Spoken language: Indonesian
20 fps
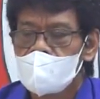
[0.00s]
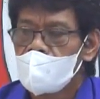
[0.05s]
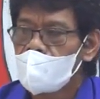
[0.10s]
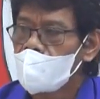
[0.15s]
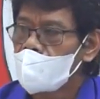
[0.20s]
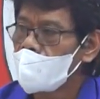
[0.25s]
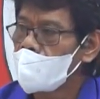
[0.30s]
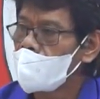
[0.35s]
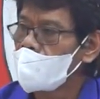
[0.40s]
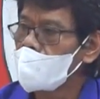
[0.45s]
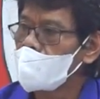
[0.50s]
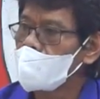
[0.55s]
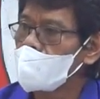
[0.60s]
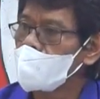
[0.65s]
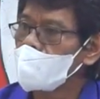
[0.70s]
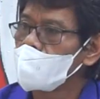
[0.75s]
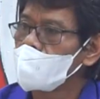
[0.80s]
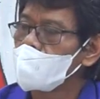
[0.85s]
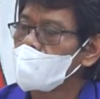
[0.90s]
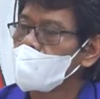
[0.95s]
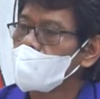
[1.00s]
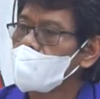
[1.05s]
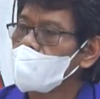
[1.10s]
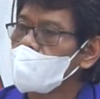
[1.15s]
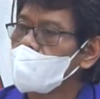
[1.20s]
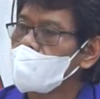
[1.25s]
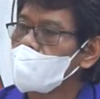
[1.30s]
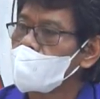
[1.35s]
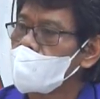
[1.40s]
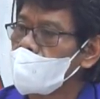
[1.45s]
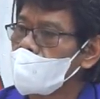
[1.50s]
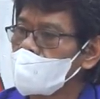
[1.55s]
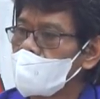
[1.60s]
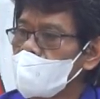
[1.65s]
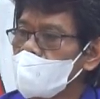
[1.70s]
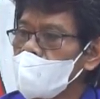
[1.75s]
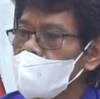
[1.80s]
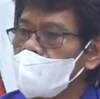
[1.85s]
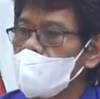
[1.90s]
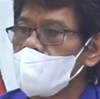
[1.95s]
agar Gang
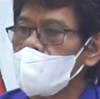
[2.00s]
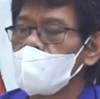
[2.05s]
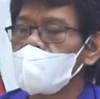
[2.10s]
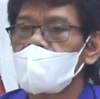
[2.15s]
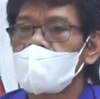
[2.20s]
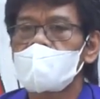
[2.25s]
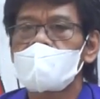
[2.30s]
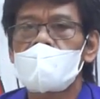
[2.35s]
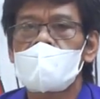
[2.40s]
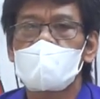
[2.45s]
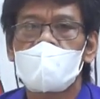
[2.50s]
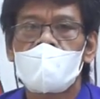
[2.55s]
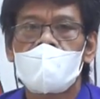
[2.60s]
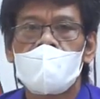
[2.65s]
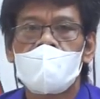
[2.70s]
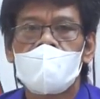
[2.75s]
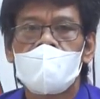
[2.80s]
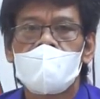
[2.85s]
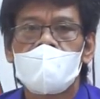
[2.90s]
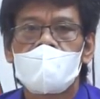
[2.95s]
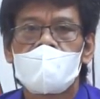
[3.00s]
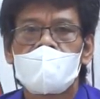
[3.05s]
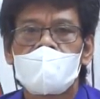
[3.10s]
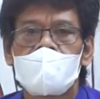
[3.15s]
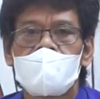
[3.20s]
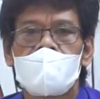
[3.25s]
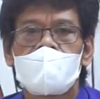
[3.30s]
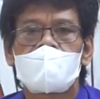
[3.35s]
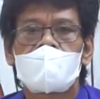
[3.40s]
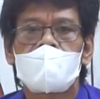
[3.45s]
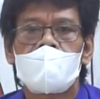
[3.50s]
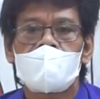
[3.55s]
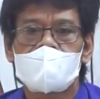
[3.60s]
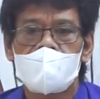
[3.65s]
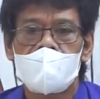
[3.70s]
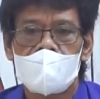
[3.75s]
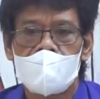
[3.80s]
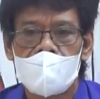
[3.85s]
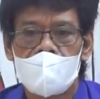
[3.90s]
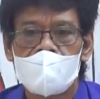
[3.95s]
Cantik ini tercapai dan
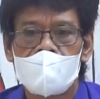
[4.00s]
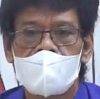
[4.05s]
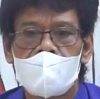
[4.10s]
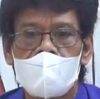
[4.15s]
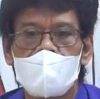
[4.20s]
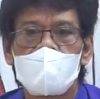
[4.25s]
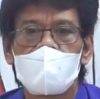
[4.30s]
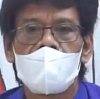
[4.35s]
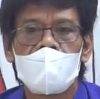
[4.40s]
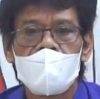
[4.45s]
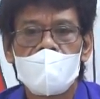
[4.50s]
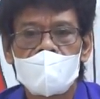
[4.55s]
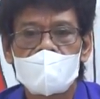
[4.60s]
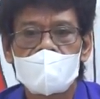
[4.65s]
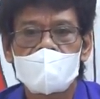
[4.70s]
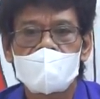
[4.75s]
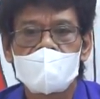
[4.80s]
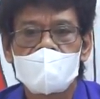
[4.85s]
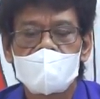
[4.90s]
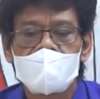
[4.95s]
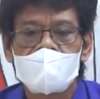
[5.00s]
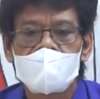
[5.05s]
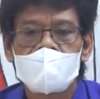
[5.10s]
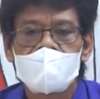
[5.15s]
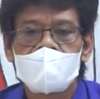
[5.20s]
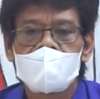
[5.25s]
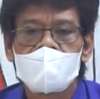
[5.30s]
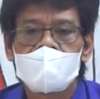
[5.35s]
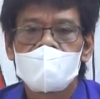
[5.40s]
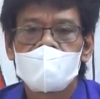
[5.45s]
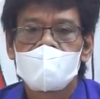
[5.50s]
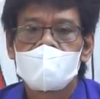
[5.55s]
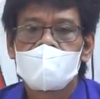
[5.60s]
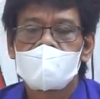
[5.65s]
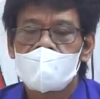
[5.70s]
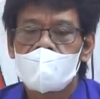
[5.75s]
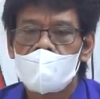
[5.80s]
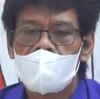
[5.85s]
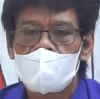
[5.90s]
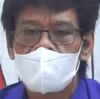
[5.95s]
terlaksana dengan baik.
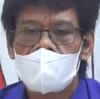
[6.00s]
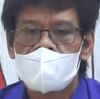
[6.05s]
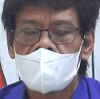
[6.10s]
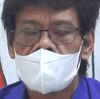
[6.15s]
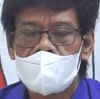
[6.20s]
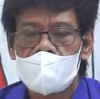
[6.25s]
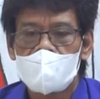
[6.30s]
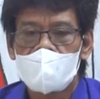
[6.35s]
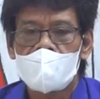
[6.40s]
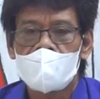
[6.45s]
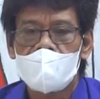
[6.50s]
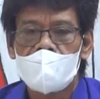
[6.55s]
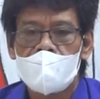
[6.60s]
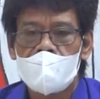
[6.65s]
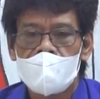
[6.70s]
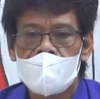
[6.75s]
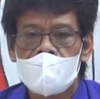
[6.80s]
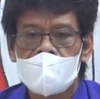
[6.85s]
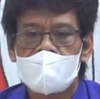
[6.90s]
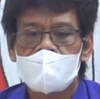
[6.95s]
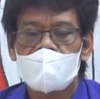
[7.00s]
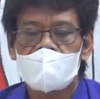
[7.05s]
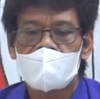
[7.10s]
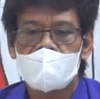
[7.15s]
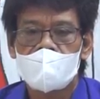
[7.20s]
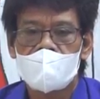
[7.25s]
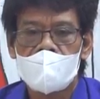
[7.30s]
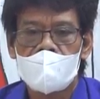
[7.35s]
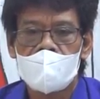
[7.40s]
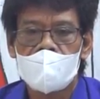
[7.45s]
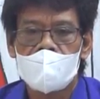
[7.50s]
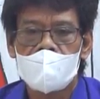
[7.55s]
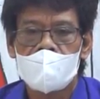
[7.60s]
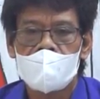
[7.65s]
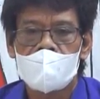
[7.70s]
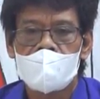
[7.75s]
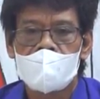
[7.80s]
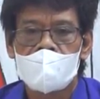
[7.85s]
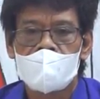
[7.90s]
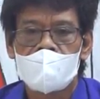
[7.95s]
Kalau masalah penilaian terserah,
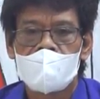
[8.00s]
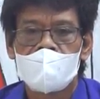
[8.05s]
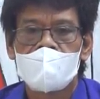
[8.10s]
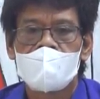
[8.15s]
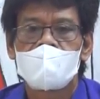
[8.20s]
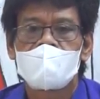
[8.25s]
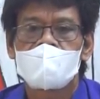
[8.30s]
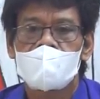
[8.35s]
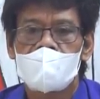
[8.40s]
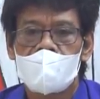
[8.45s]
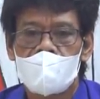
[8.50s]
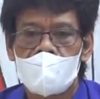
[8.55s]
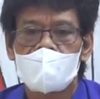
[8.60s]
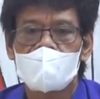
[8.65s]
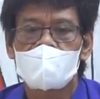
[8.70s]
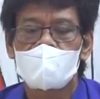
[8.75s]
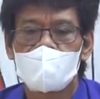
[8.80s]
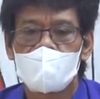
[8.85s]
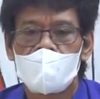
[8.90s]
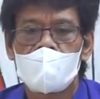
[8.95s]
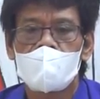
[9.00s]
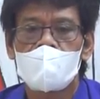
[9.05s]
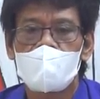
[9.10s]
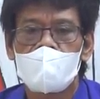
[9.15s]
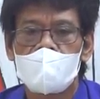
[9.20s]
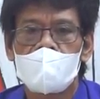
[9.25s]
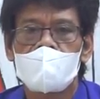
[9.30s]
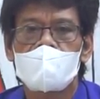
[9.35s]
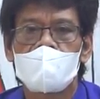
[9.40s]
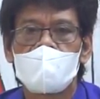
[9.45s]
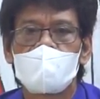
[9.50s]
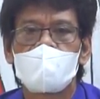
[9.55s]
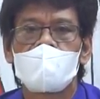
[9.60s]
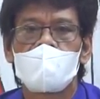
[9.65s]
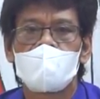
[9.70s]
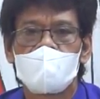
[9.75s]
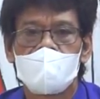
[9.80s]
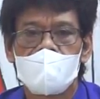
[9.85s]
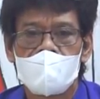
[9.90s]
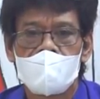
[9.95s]
serahkan semua kepada
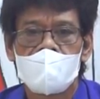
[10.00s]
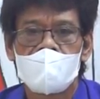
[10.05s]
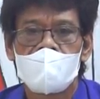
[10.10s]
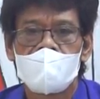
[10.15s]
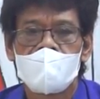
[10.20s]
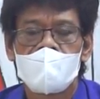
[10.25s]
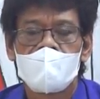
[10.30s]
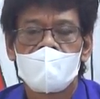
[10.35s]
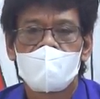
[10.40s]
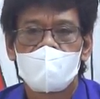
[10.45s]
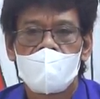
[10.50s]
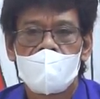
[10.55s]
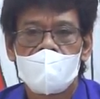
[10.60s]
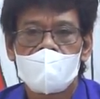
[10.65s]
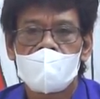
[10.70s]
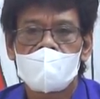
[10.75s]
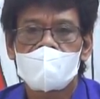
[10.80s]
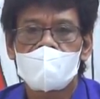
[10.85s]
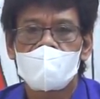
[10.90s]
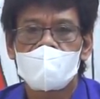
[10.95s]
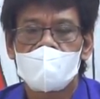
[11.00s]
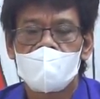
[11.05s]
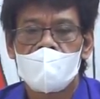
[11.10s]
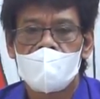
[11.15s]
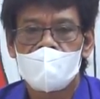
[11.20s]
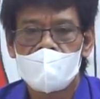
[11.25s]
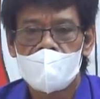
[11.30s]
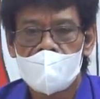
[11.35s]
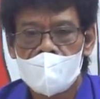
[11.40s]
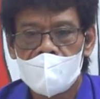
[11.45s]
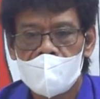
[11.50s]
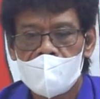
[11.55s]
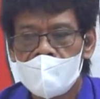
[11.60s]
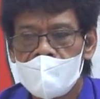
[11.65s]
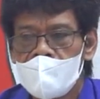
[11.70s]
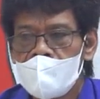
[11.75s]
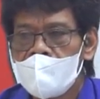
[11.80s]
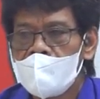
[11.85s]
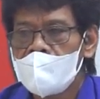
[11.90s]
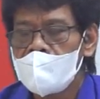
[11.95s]
tim-timnya, baik atau tidaknya
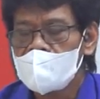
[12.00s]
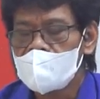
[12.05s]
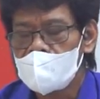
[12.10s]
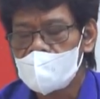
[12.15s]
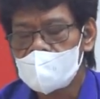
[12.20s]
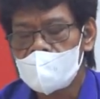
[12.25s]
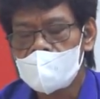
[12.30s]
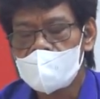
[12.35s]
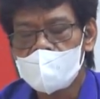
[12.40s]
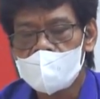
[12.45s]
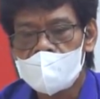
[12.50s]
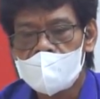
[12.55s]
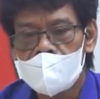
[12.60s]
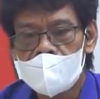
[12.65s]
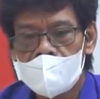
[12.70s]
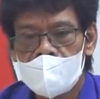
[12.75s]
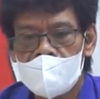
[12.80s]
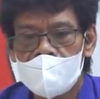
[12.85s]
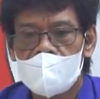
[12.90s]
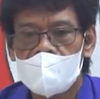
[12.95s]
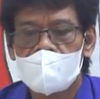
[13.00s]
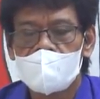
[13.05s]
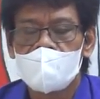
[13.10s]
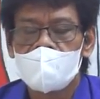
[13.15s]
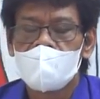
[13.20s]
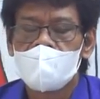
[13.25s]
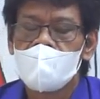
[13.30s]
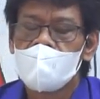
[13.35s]
atas kekurangan dan